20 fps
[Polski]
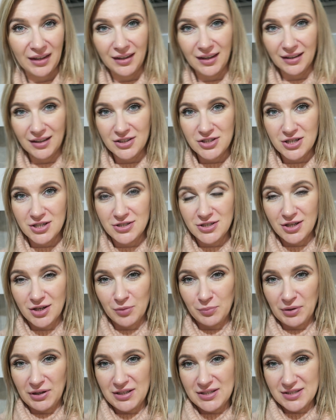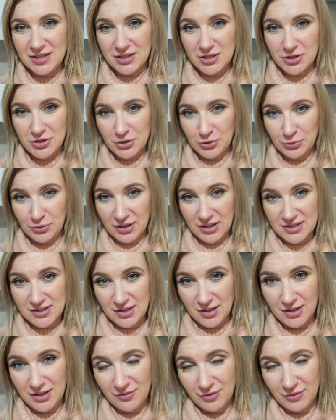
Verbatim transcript: ja najczęściej robię listę rzeczy, które chcę